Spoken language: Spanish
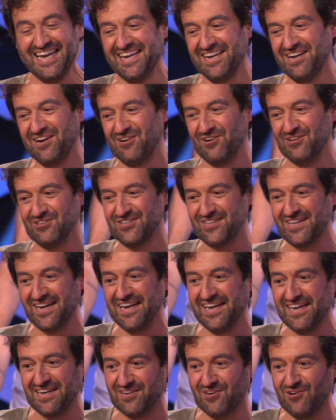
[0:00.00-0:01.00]

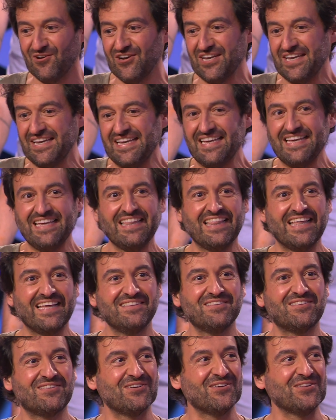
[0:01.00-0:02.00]
encontrar, ¿no? y
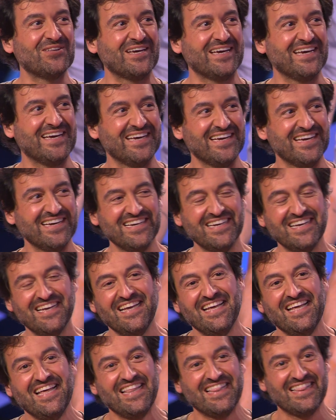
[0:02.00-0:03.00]
dentro de
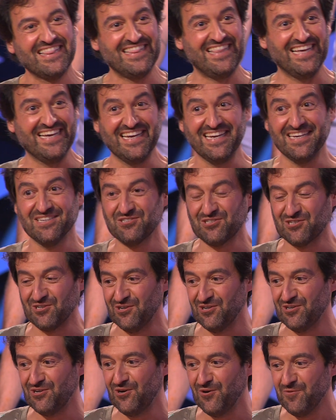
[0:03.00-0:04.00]
de
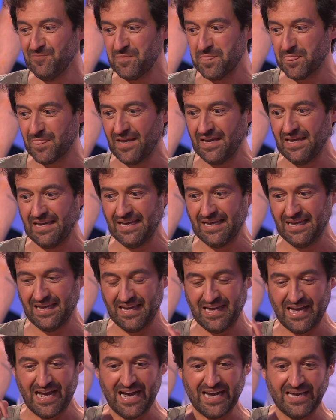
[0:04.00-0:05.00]
eso, ¿no?
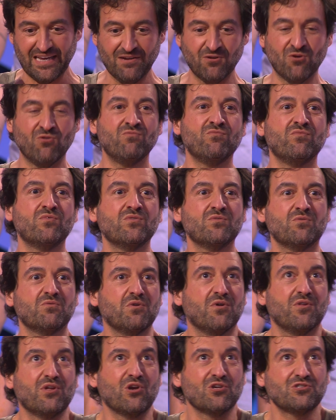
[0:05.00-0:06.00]
hay eh,
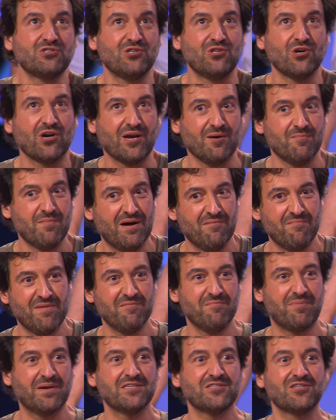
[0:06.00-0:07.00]
uno de los sitios que más
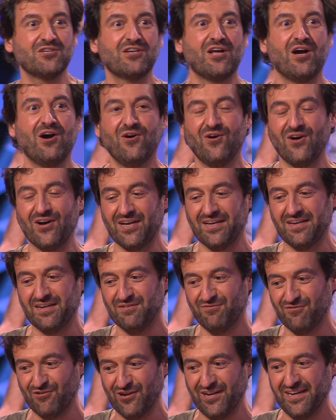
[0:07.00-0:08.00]
me ha impresionado
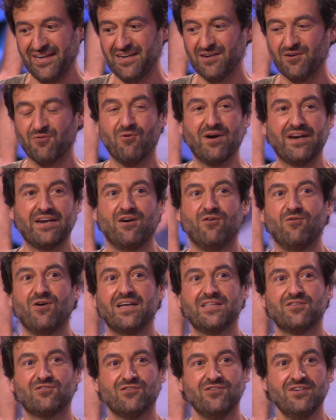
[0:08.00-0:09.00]
eh, fue
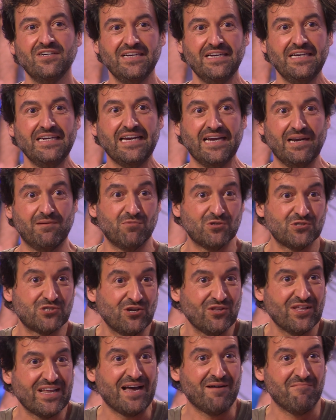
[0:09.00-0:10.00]
Guanajuato, el
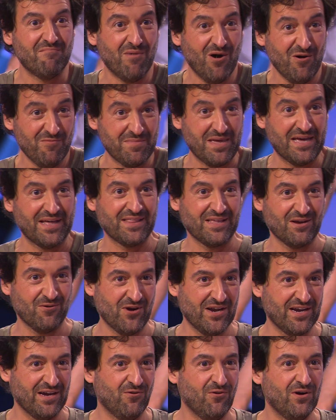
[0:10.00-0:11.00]
Museo de las Momias de
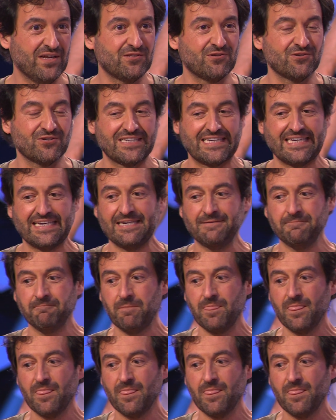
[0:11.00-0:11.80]
Guanajuato, que